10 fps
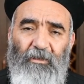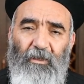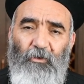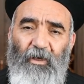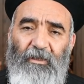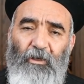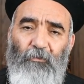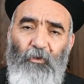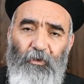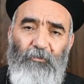نرجو انه
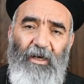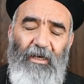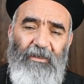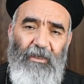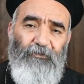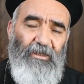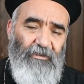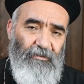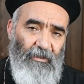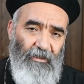المذمع ان يفدي
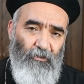اسرائيل،